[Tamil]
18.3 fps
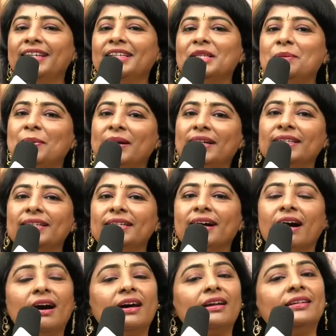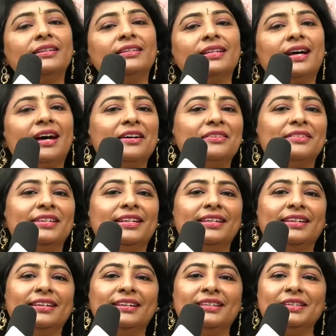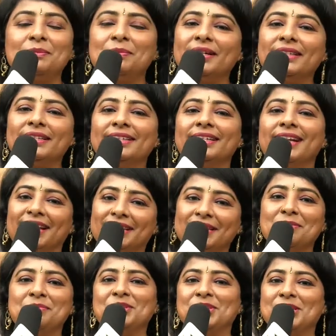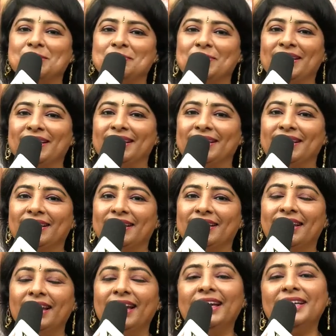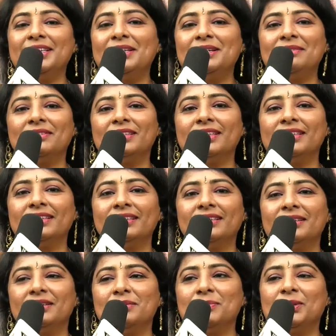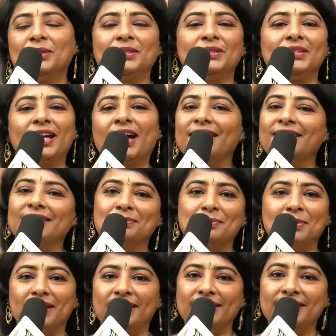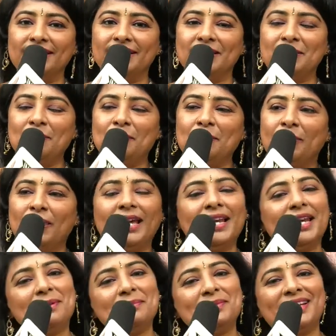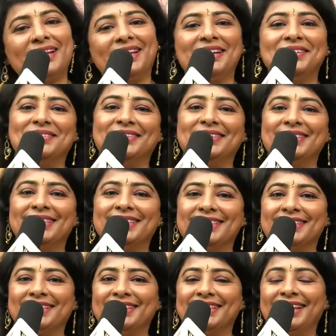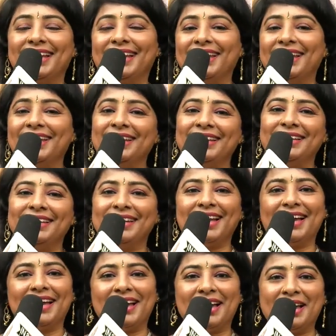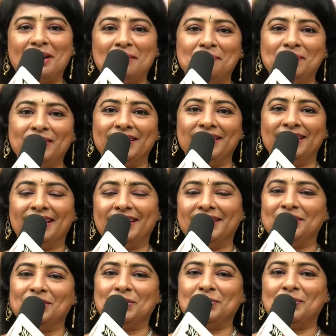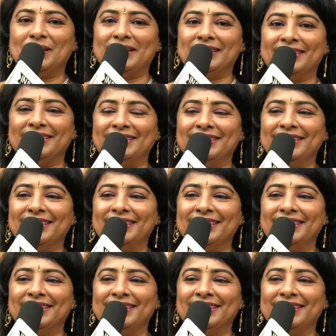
இந்த படத்துக்கு ஆறுலேருந்து ஆறு வரை இந்த படத்துக்கு நான் தான் மியூசிக் பண்ணியிருக்கேன் இதில் வந்து மொத்தம் நாலு பாட்டு எல்லாமே நல்லா வந்துச்சு ஏ என்ன ஆப்பிள் அது ஒரு பாட்டு